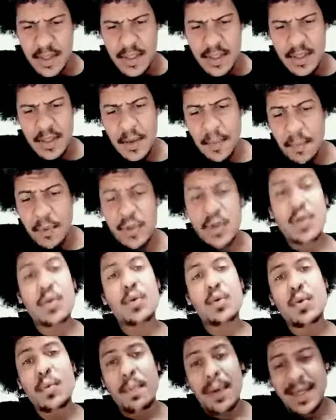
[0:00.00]
Depois que
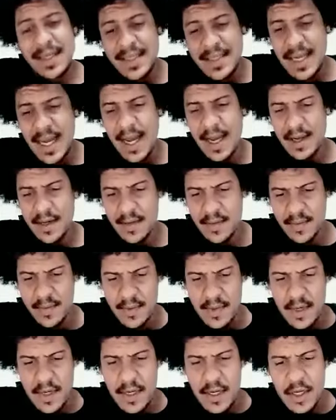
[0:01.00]
tudo passar,
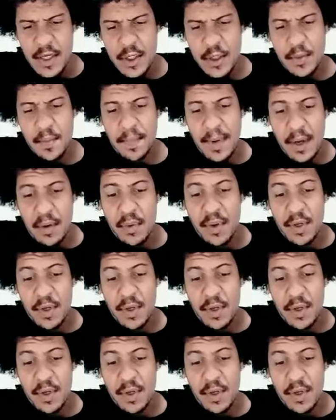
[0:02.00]
espero